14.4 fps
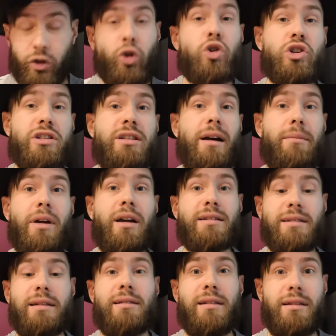И то же самое
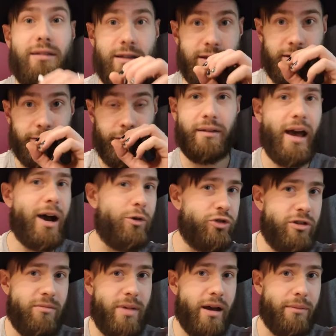касательно дисов. Да, у
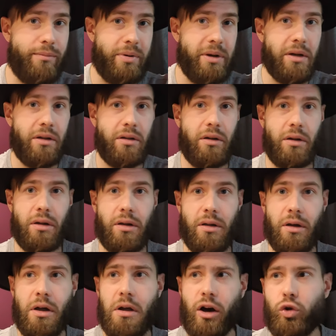тебя был
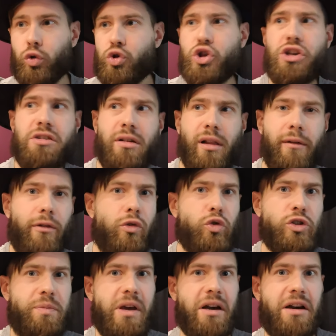э, оглушительного
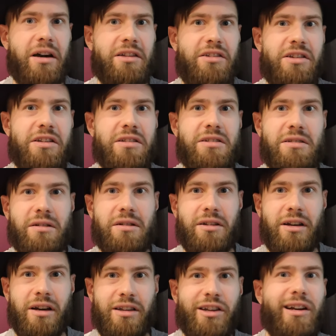успеха дис э,
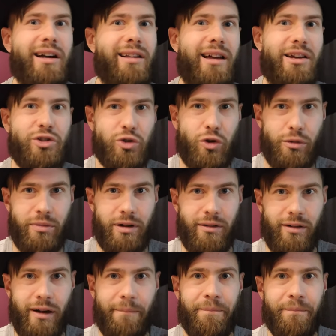на Николая
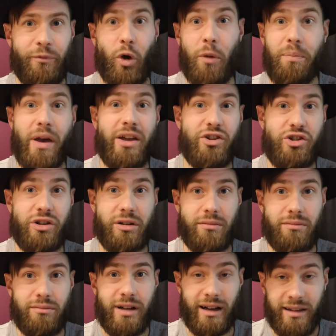Соболева. Но опять же,
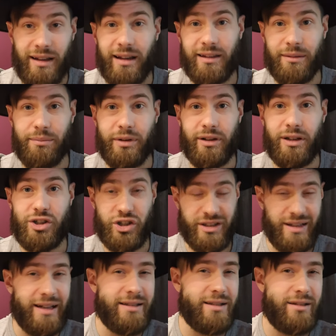когда это было?
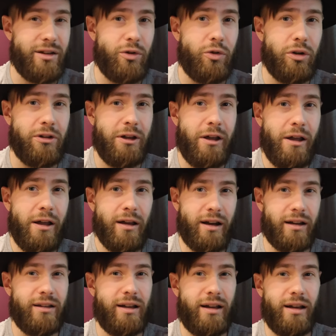16 год?
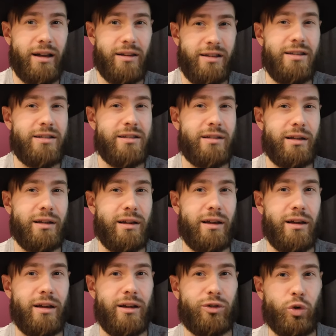когда диссы
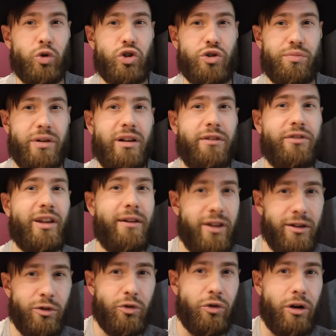э, тоже были в
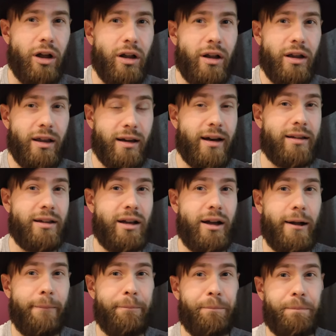новинку, и
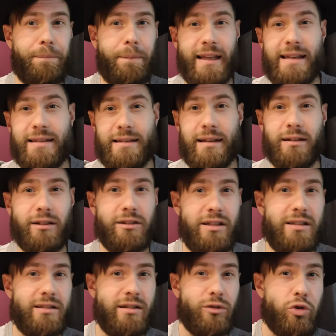когда ты сделал
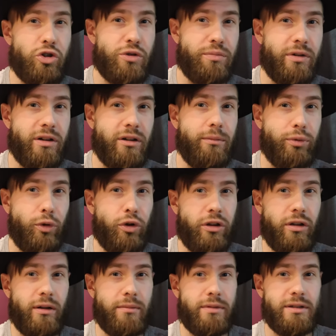дис, ты тоже был
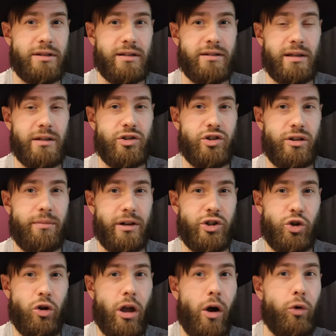блогером с достаточно
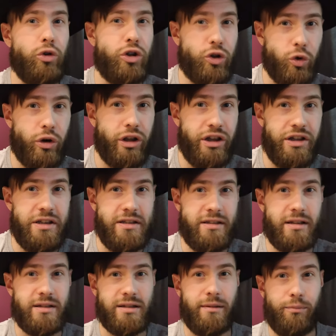большой аудиторией, и,
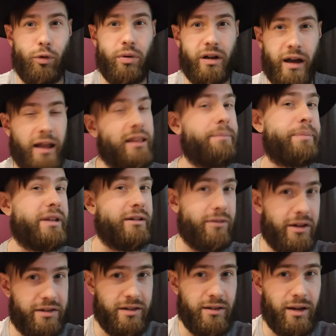естественно, публика это
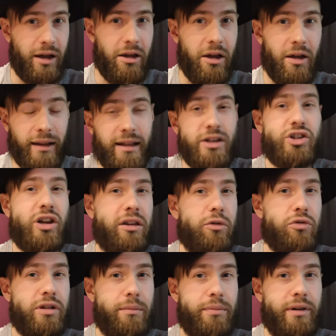подхватила. А дальше какие
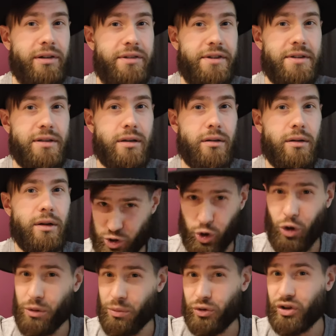у тебя были диссы?
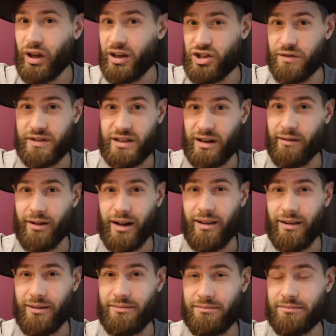Что-нибудь также
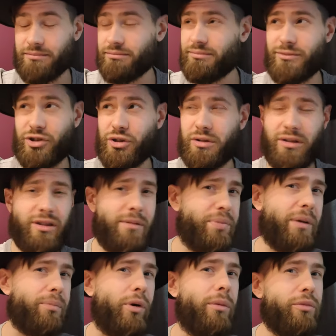взрывало? Что-то не
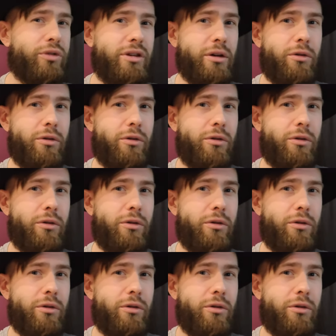припомню